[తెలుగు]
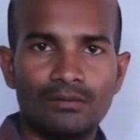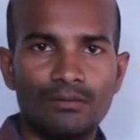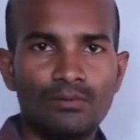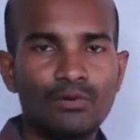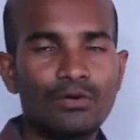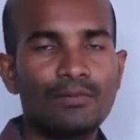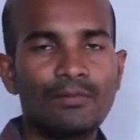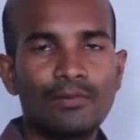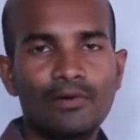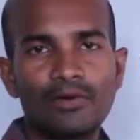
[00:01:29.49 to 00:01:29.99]

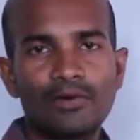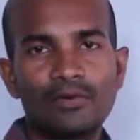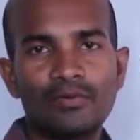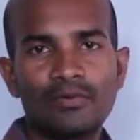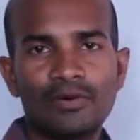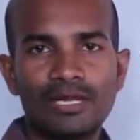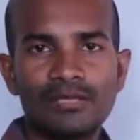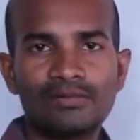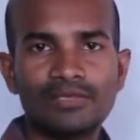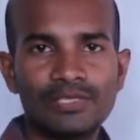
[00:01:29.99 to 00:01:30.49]
మూడు పొట్లు
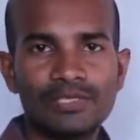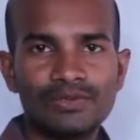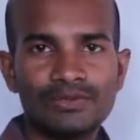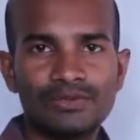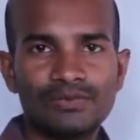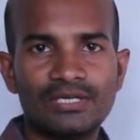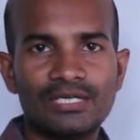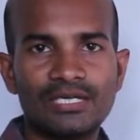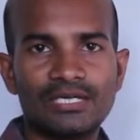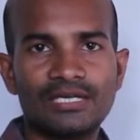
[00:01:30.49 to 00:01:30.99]
కూడా
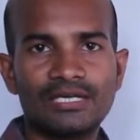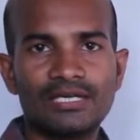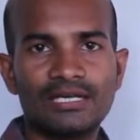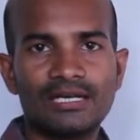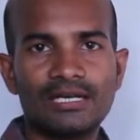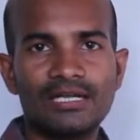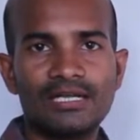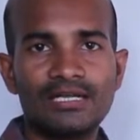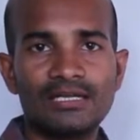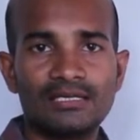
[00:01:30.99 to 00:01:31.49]
తీసుకుంటే
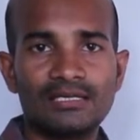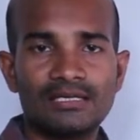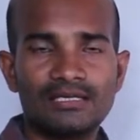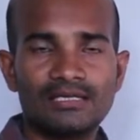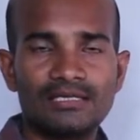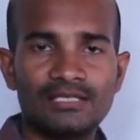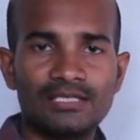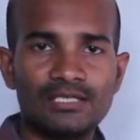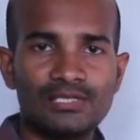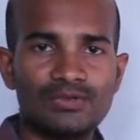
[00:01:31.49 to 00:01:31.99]
కనుక
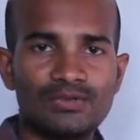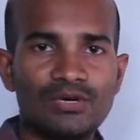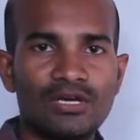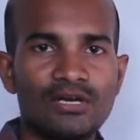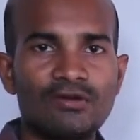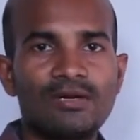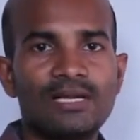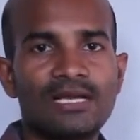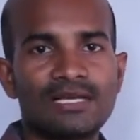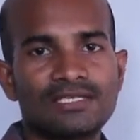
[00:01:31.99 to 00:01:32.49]
ఈ
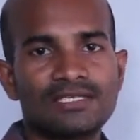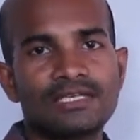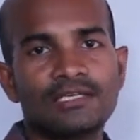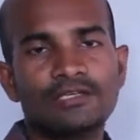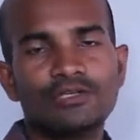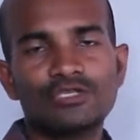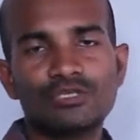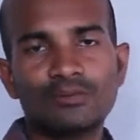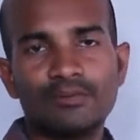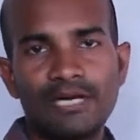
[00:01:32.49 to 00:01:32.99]
జ్వరం
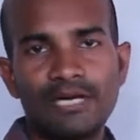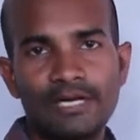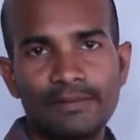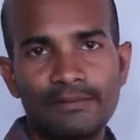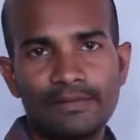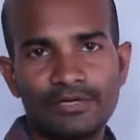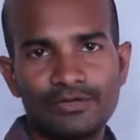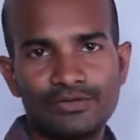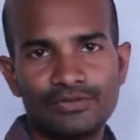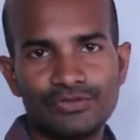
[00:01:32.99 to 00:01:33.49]
లక్షణాల నుంచి
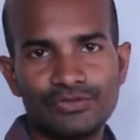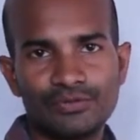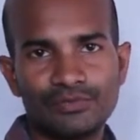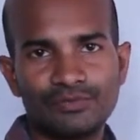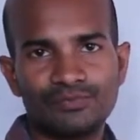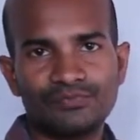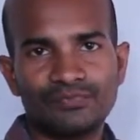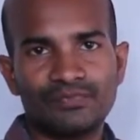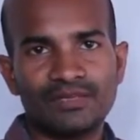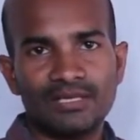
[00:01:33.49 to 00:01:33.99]
బయటపడవచ్చు
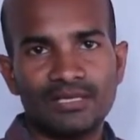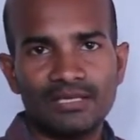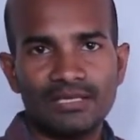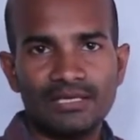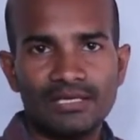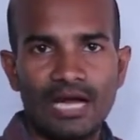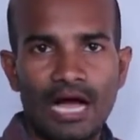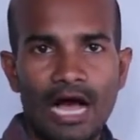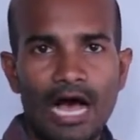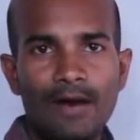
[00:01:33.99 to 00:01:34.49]

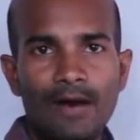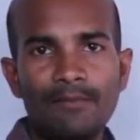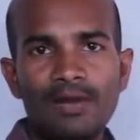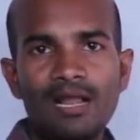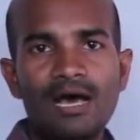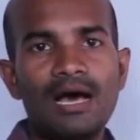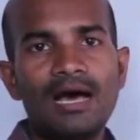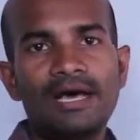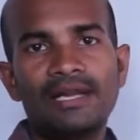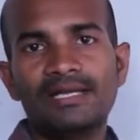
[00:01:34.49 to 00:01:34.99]

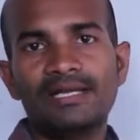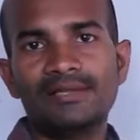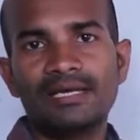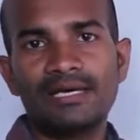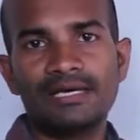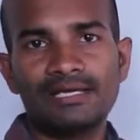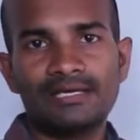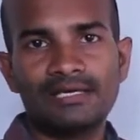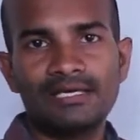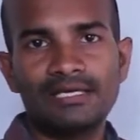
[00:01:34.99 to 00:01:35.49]
ఆమ్లా
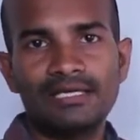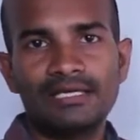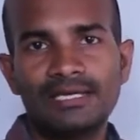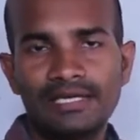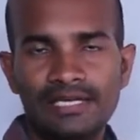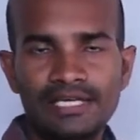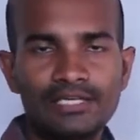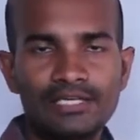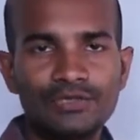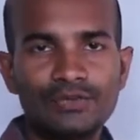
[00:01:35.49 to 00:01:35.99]
అనేదానికి
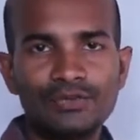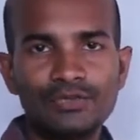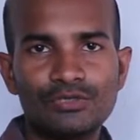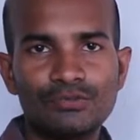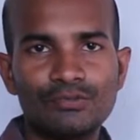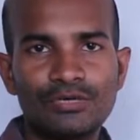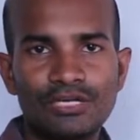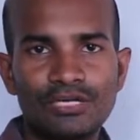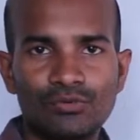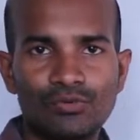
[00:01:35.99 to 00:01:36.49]
ఇండియన్
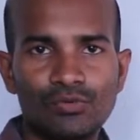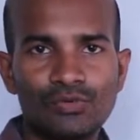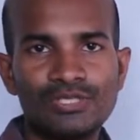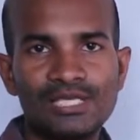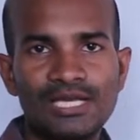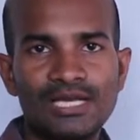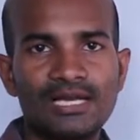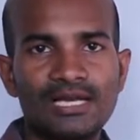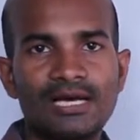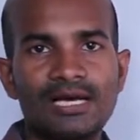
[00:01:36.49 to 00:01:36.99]
గ్యూస్ బెర్రీ
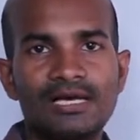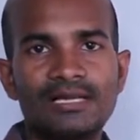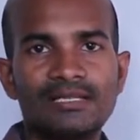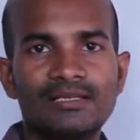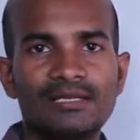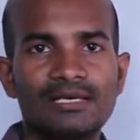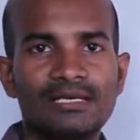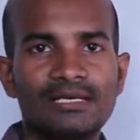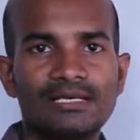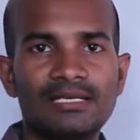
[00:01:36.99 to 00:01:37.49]
ఉసిరిక
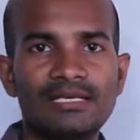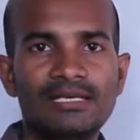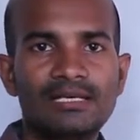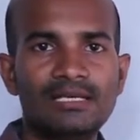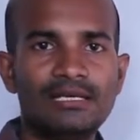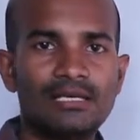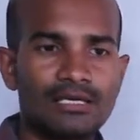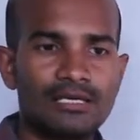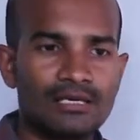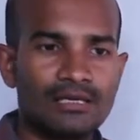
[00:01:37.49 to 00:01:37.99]
అనేదానికి
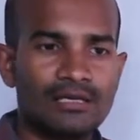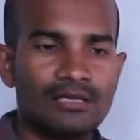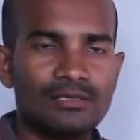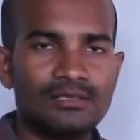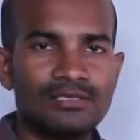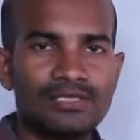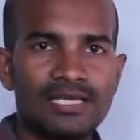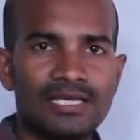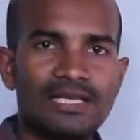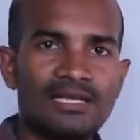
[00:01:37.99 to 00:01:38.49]

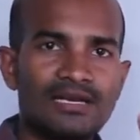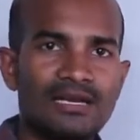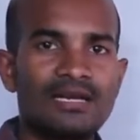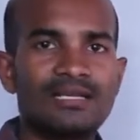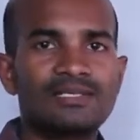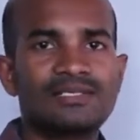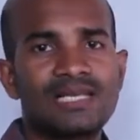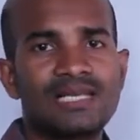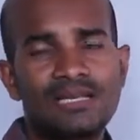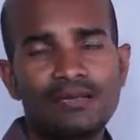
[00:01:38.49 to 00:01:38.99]

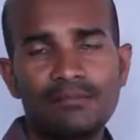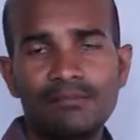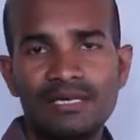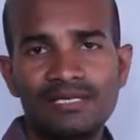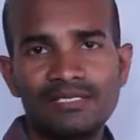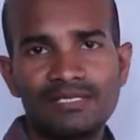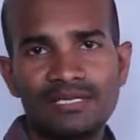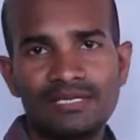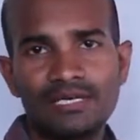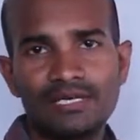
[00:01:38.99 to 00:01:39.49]
శరీరాన్ని
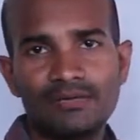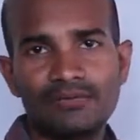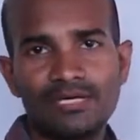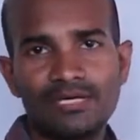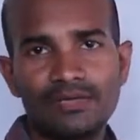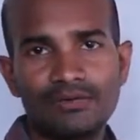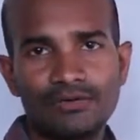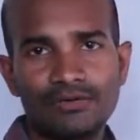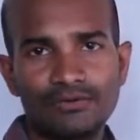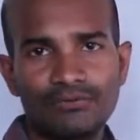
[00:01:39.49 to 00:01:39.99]

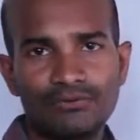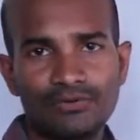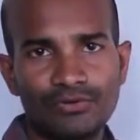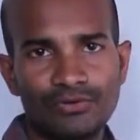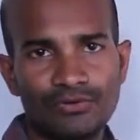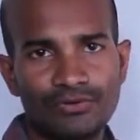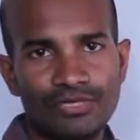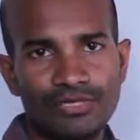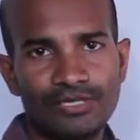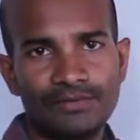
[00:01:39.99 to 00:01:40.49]
చల్లబరిచేటటువంటి గుణం
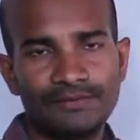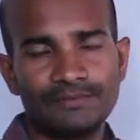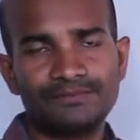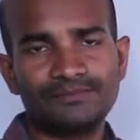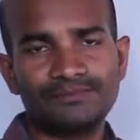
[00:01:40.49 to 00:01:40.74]
ఉంటుంది